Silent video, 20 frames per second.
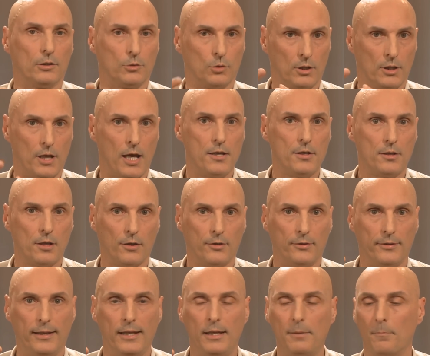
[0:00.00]
also ein
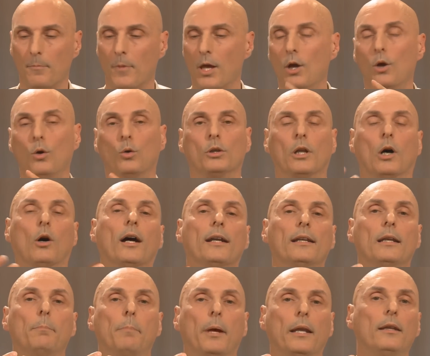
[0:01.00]
leichteres Leben und auch
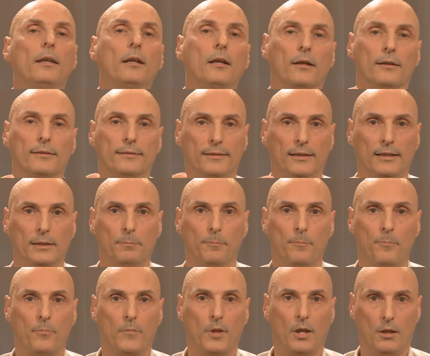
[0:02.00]
ein lebendigeres Leben